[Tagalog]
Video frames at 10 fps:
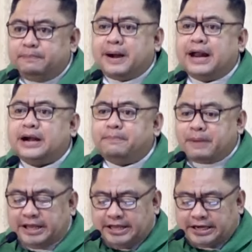para
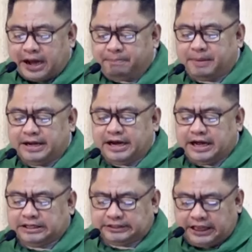pahirapan
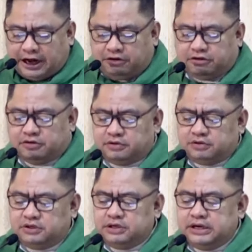ang tao.
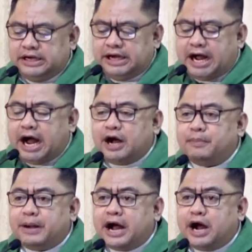Ang
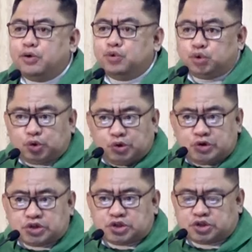mga
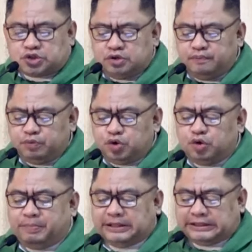utos
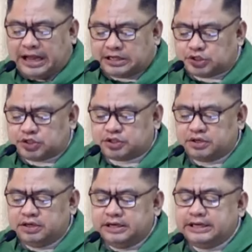o batas
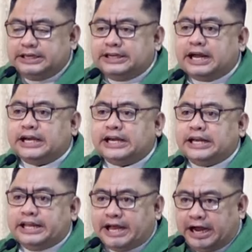
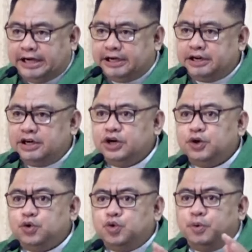naririyan
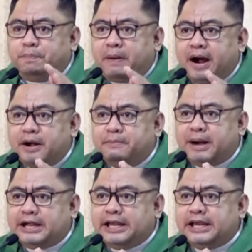upang
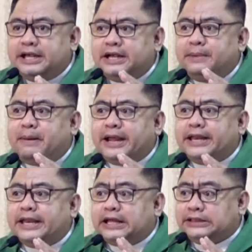maging
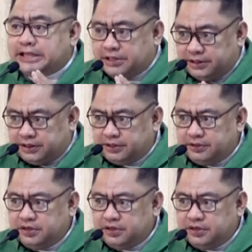gabay natin,